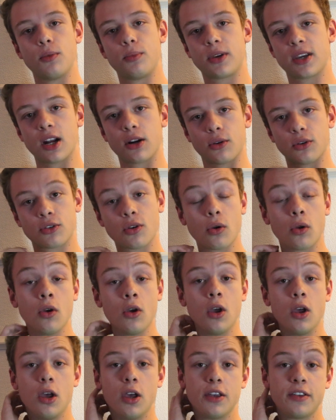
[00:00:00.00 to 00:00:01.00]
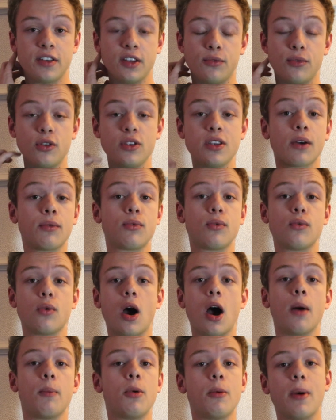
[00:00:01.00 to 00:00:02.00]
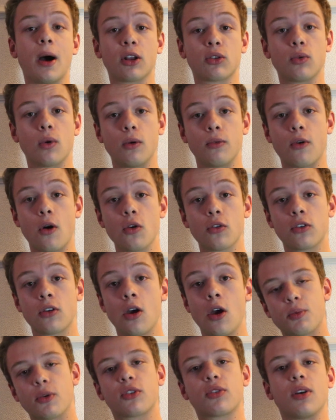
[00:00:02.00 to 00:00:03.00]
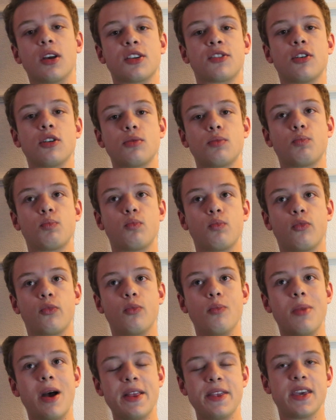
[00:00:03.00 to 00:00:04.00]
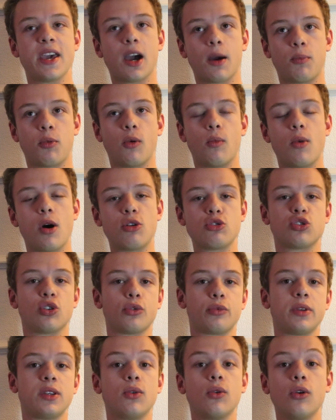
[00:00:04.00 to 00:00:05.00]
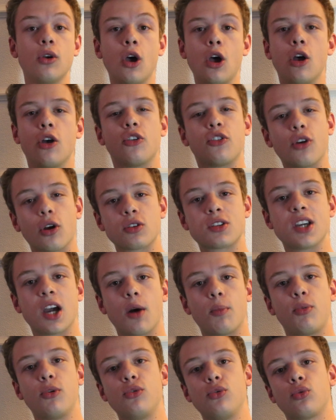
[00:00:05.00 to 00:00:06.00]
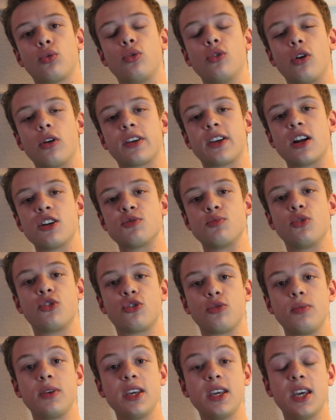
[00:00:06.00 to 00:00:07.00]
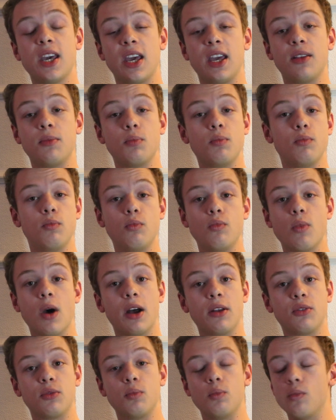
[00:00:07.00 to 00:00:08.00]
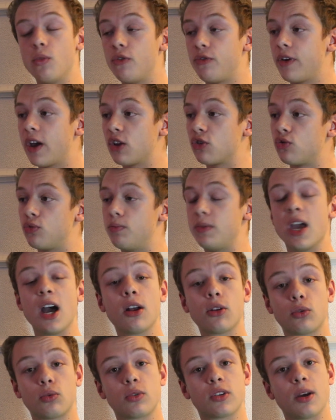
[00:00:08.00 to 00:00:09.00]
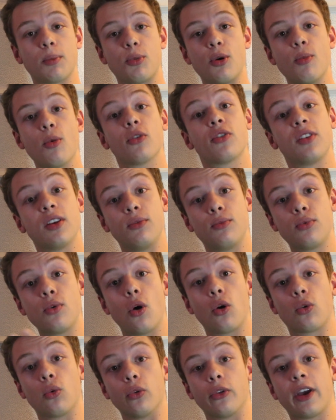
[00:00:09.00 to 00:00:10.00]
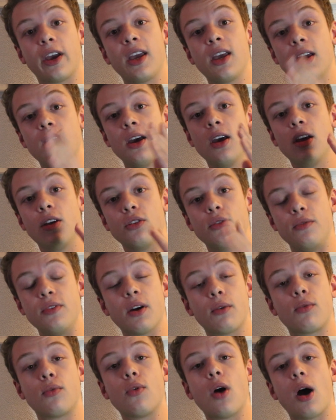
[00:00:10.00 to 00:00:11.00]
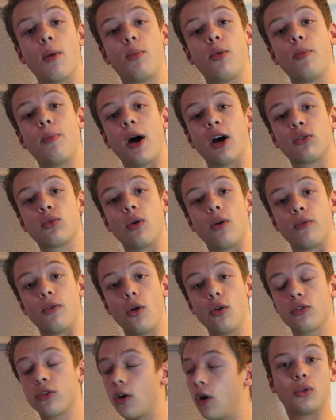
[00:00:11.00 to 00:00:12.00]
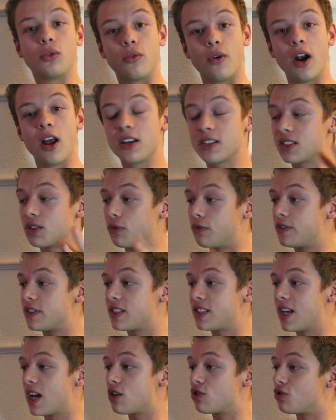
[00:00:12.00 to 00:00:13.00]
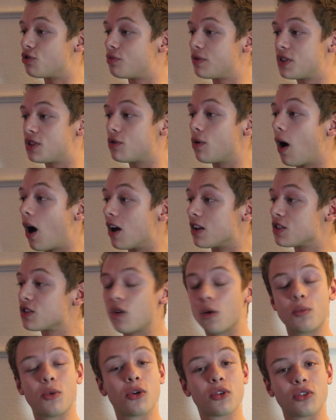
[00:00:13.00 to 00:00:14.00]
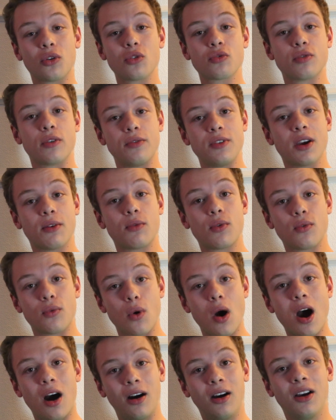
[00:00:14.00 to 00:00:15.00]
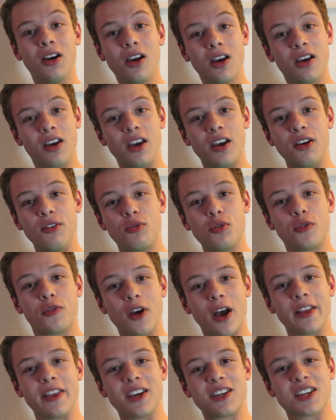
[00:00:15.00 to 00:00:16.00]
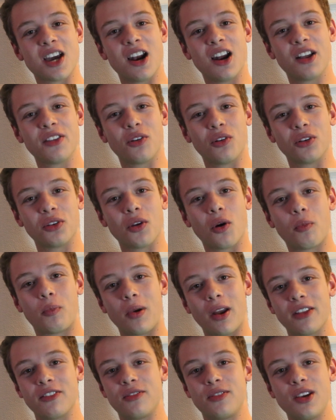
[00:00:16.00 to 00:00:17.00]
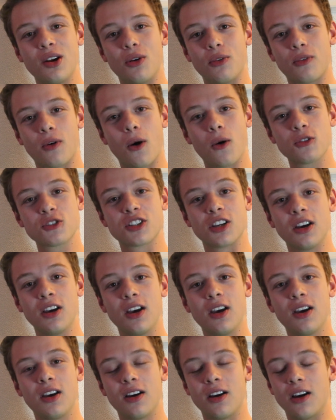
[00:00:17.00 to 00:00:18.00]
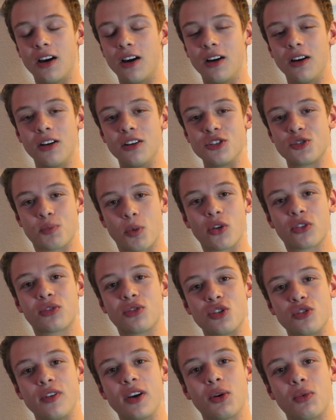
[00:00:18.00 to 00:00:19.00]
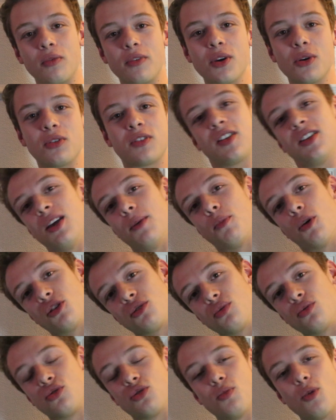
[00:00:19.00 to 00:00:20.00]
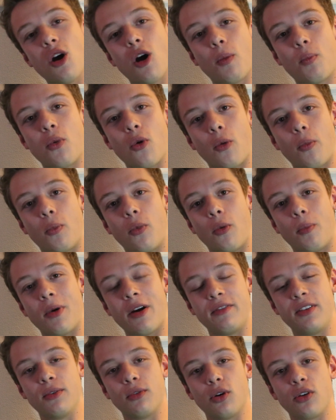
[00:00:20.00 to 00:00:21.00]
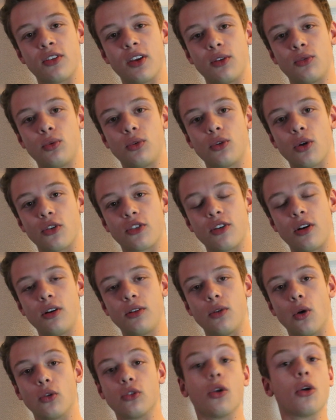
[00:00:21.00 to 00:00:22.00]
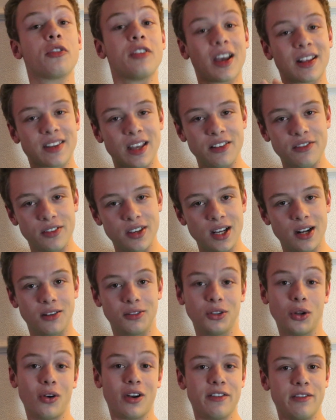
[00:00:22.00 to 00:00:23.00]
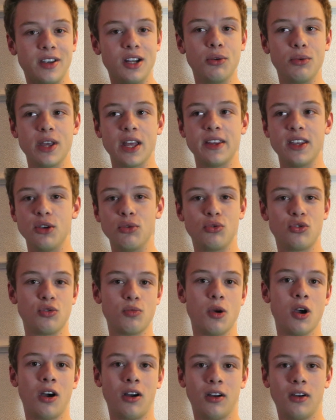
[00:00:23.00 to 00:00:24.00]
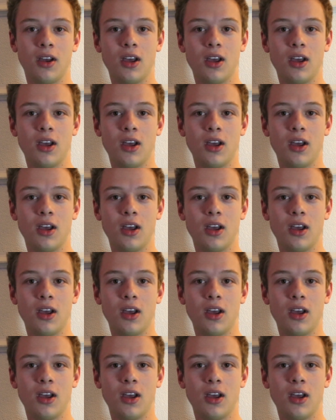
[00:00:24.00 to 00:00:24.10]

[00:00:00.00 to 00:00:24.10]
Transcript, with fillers: depuis quelques temps, c'est de venir vous voir un peu partout en France. Je pense que la seule manière pour moi aujourd'hui de sortir un peu du trou dans lequel je me suis mis et bah, me faire du bien tout simplement, c'est de vous rencontrer, de venir vous voir un peu partout en France. Donc voilà, c'est officiel, je suis sûr à 100%, je vais venir vous voir et vous faire des câlins dans, plein de villes en France. Euh, je pense que je vais convier aussi des potes youtubeurs pour, pour pas vivre ça tout le temps seul dans, certaines villes, dans les villes où il y a des youtubeurs.